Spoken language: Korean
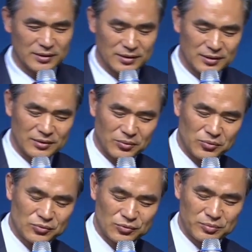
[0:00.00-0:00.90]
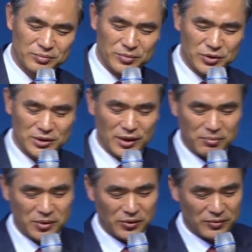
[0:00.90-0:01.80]
예, 오후 몇 시
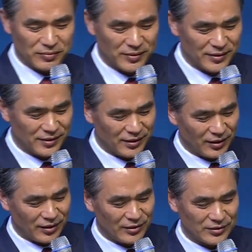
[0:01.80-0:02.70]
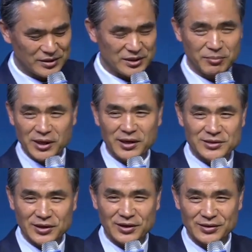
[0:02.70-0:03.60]
되면 아유, 심하이
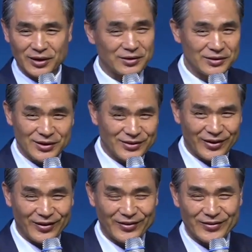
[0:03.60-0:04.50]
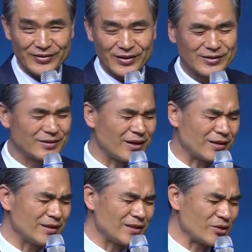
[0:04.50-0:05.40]
하자. 다 끝냈다. 야, 딱
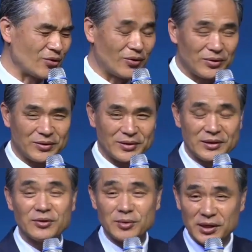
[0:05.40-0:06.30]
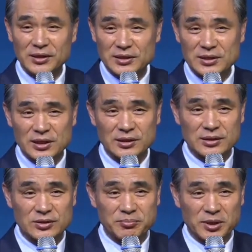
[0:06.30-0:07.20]
끝났어. 이런 얘기 쓰지
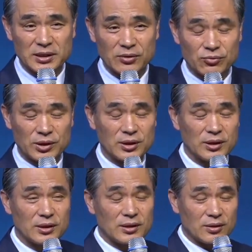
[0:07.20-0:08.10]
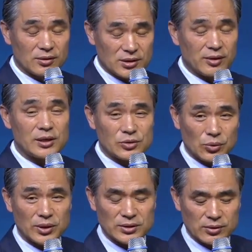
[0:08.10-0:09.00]
않습니까? 우리 어, 생활
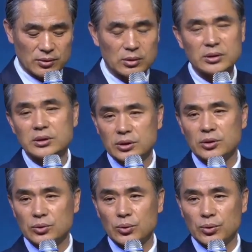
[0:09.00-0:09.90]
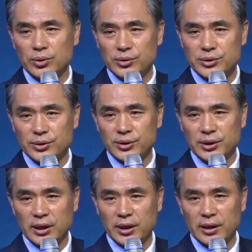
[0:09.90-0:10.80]
속에서 그런 용어였어요,
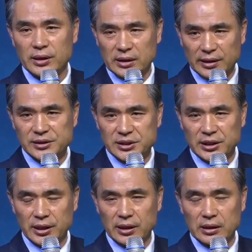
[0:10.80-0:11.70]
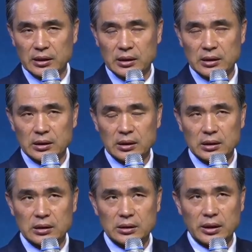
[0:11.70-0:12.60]
이게. 당시에.
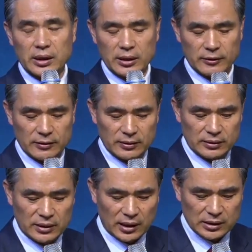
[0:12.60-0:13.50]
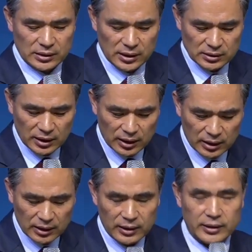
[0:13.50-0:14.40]
근데 다
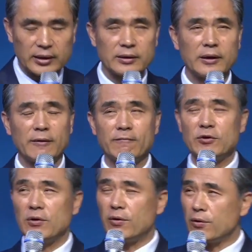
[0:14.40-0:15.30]
끝냈다라는 게 여러